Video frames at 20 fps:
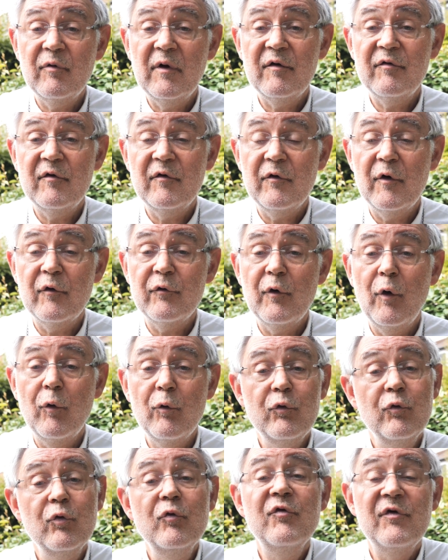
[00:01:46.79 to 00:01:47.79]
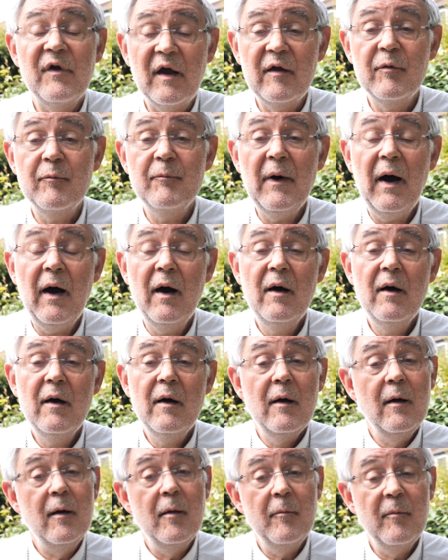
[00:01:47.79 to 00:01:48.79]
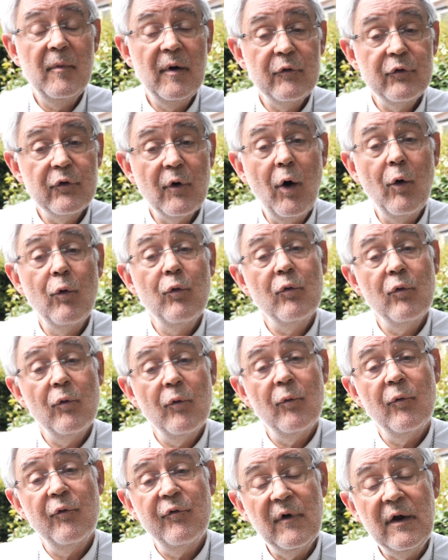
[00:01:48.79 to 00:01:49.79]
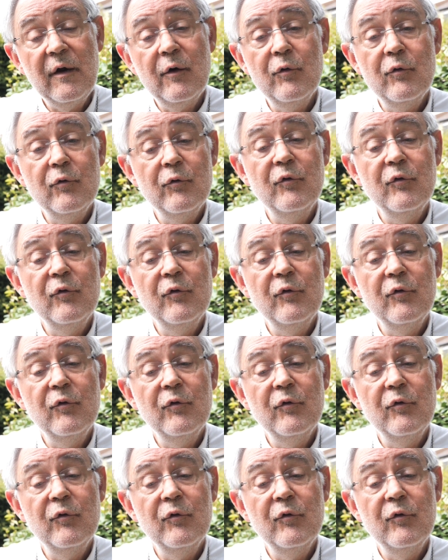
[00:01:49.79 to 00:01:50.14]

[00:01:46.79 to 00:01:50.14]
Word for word: Voilà, c'est un temps où tout ne s'arrête pas mais un temps où on fait